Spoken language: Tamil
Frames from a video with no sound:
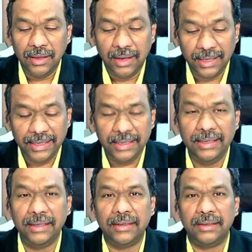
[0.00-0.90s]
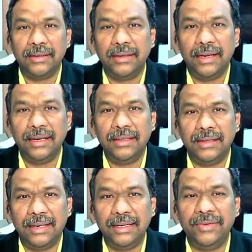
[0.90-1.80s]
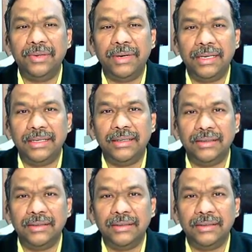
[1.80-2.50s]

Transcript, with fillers: அநேகர் அல்லது கணவன்மார்கள்